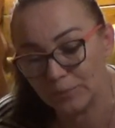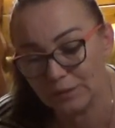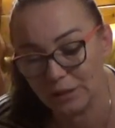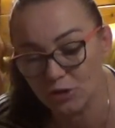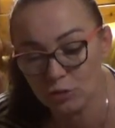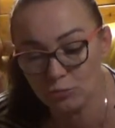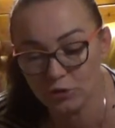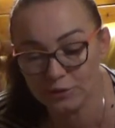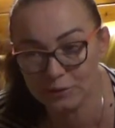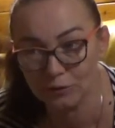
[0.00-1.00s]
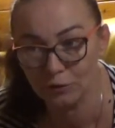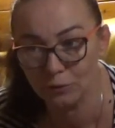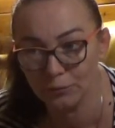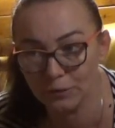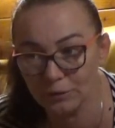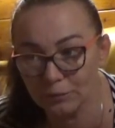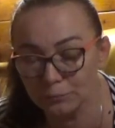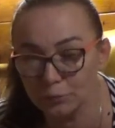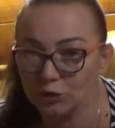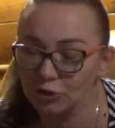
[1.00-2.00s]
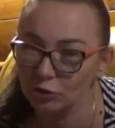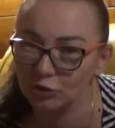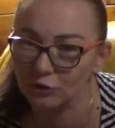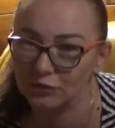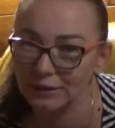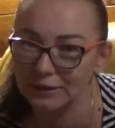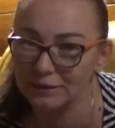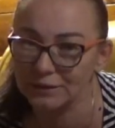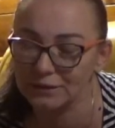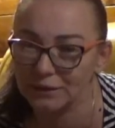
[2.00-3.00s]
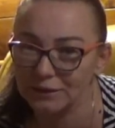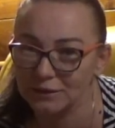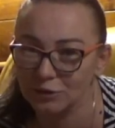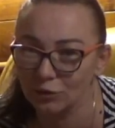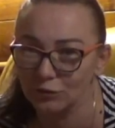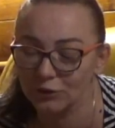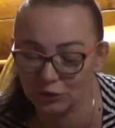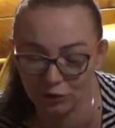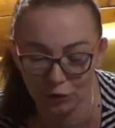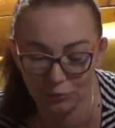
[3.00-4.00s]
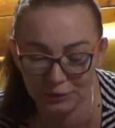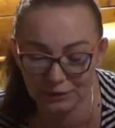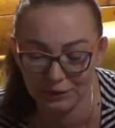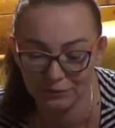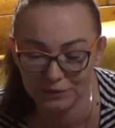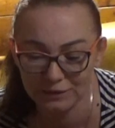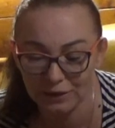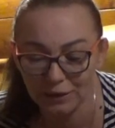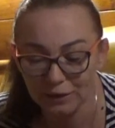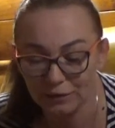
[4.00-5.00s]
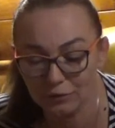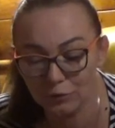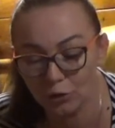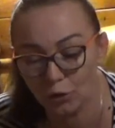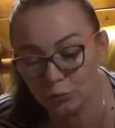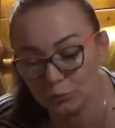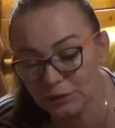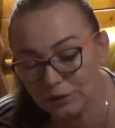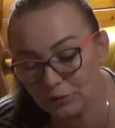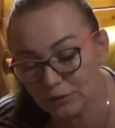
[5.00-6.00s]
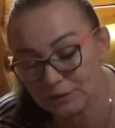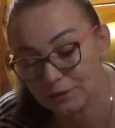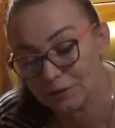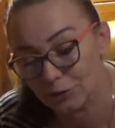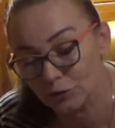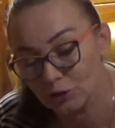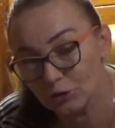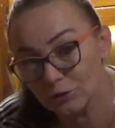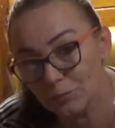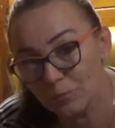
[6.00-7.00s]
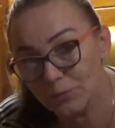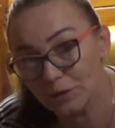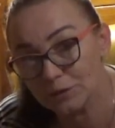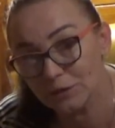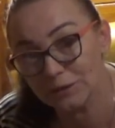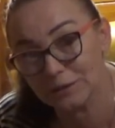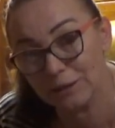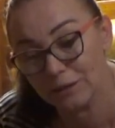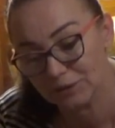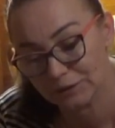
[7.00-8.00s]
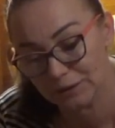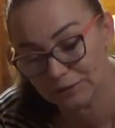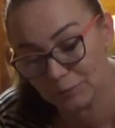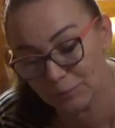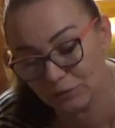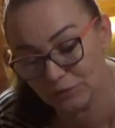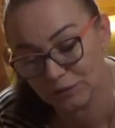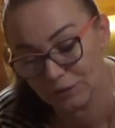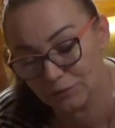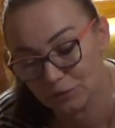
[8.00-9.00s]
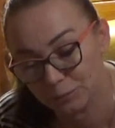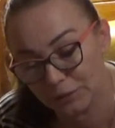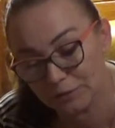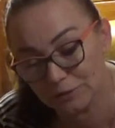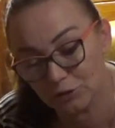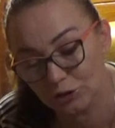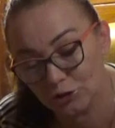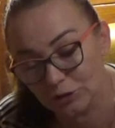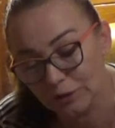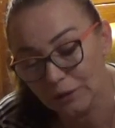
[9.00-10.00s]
na czymś, co e, przeciąża, wcale nie jest takie zdrowe i dobre dla Was, omija Was coś, co jest dla Was tak naprawdę jedno z pięknych rzeczy.